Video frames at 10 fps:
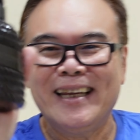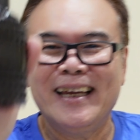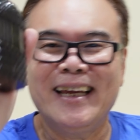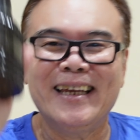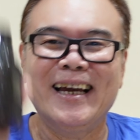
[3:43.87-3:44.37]

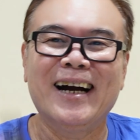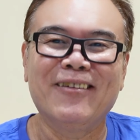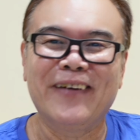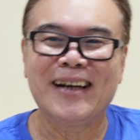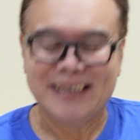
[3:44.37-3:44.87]
ini
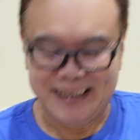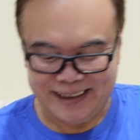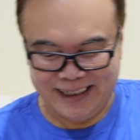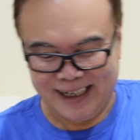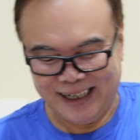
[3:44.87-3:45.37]
yang versi
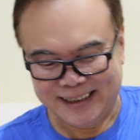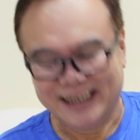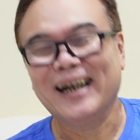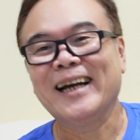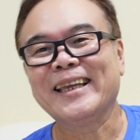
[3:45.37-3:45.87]

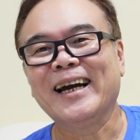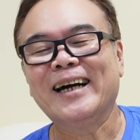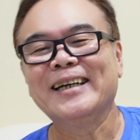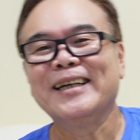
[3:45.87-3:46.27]
tengah-tengahnya